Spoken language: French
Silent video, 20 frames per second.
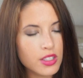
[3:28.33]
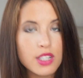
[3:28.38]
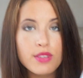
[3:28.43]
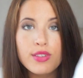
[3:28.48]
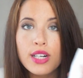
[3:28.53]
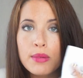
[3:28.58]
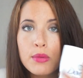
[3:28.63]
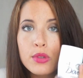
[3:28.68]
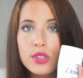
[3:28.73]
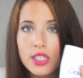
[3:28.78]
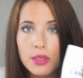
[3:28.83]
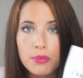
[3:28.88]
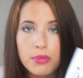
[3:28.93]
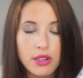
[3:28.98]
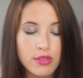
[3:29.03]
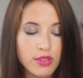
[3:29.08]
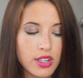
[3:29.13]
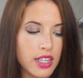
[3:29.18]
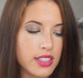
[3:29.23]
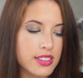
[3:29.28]
il est vraiment
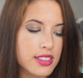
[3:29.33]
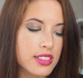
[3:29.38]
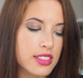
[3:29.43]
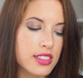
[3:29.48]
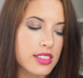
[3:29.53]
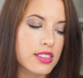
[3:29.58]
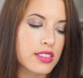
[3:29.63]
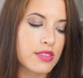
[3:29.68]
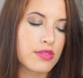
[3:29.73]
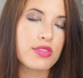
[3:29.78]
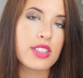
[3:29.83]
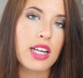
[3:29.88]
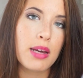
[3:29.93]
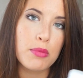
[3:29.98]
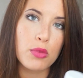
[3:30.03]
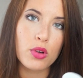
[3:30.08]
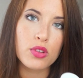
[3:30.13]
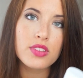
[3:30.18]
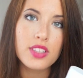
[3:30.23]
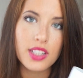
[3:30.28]
sympa, voilà, c'est
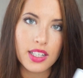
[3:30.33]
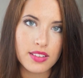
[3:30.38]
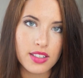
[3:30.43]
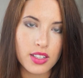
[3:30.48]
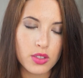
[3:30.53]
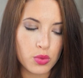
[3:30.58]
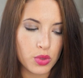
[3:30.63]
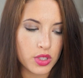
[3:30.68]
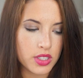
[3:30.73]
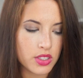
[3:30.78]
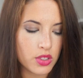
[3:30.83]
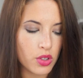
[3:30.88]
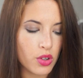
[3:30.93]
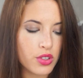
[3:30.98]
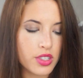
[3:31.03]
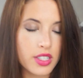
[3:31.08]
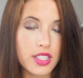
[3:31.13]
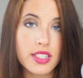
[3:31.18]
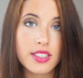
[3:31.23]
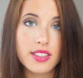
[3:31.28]
vraiment très très
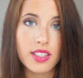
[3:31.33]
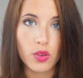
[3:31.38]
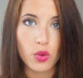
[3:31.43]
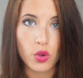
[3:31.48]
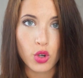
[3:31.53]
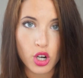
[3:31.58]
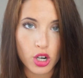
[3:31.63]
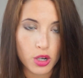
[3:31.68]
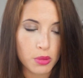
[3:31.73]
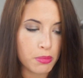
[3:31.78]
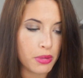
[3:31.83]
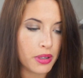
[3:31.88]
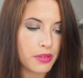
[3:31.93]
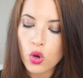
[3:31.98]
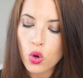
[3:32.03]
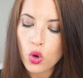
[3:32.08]
nourrissant et ça ne colle pas.